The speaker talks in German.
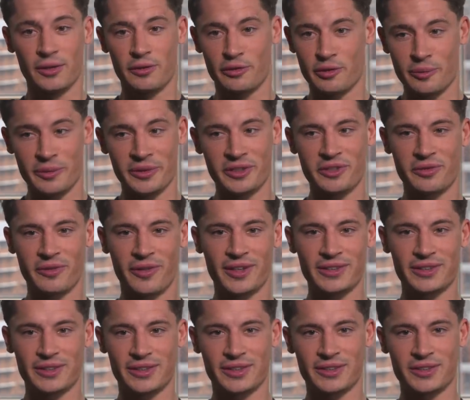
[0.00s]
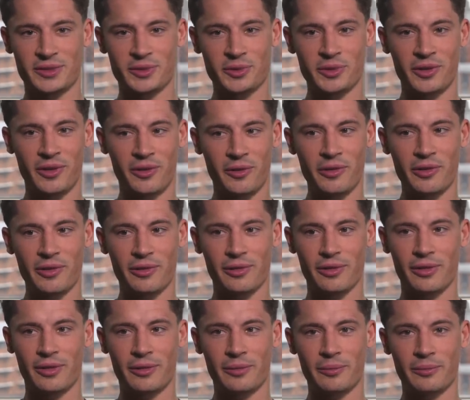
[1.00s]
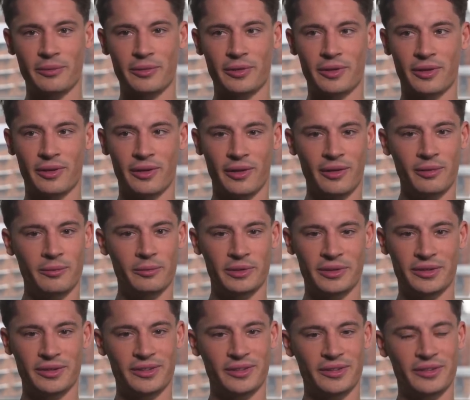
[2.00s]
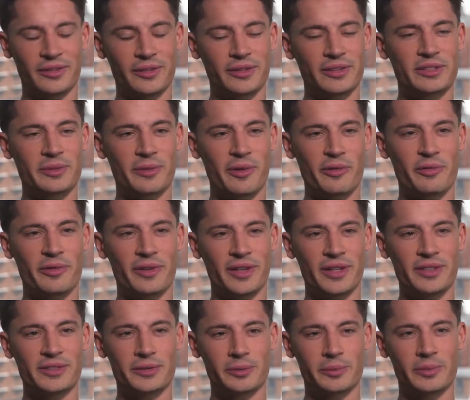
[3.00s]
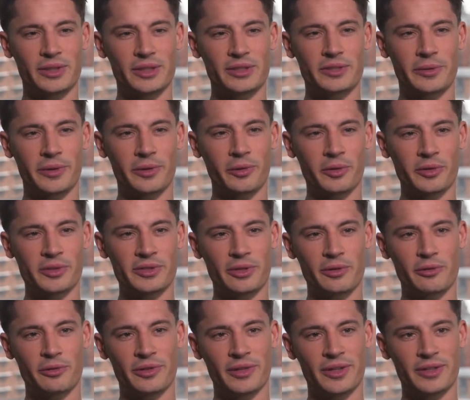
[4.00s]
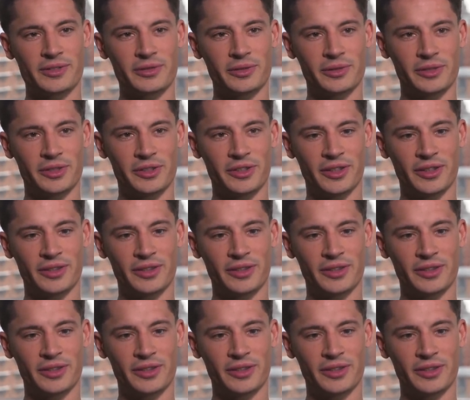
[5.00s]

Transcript: für mich war es jetzt so auch ähm, ja, mit den zwei Verletzungen, mit den zwei größeren Verletzungen, die ich